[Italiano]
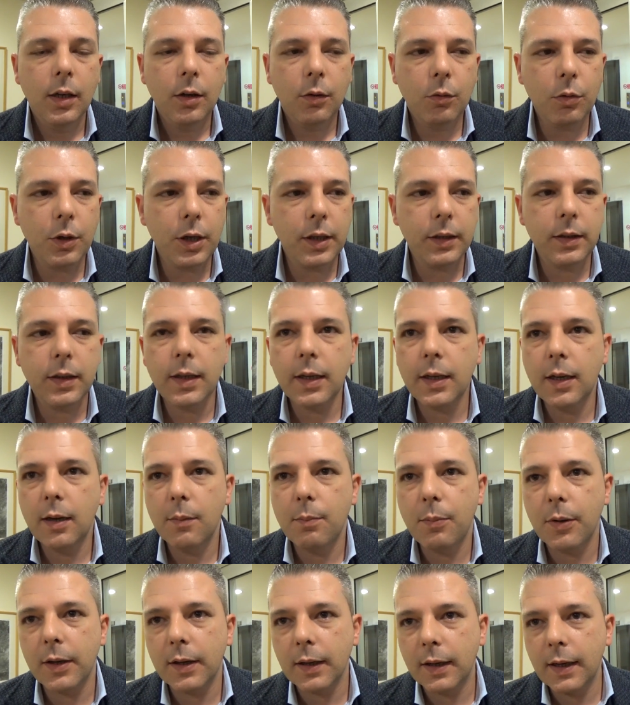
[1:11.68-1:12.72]
Quindi
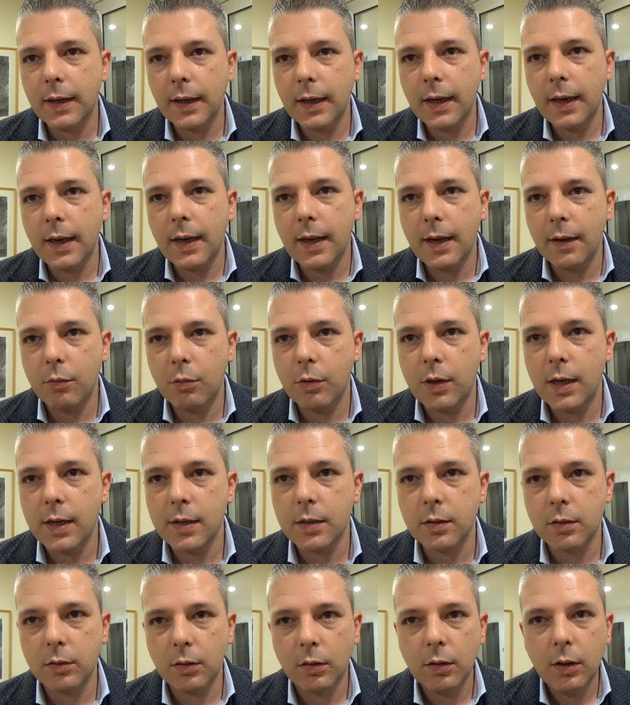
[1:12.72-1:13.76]
il perché è
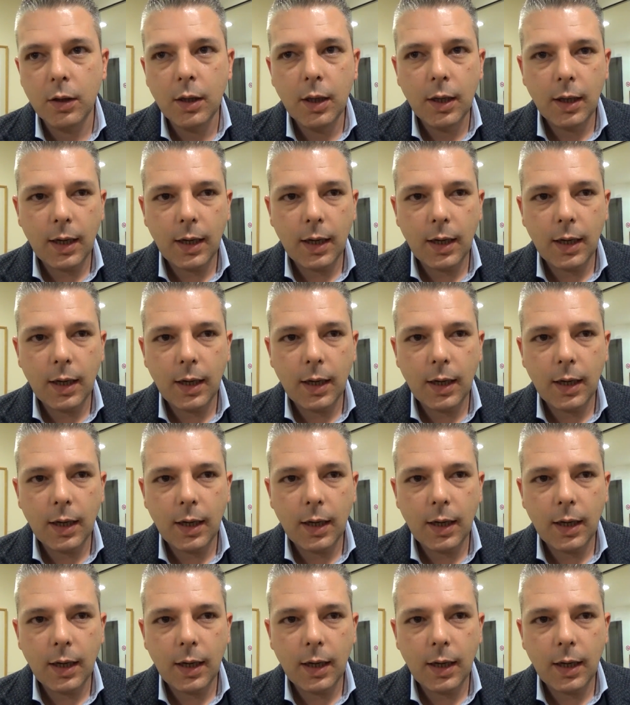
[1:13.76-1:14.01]
questo.